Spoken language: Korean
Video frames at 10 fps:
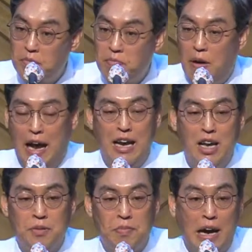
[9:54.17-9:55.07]

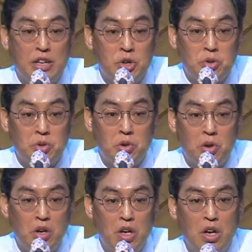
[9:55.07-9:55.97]
반란 반역으로
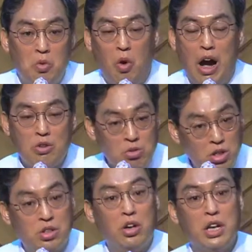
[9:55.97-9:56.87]
왕궁을
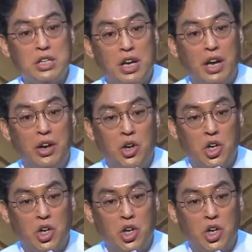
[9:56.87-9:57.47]
떠나잖아요.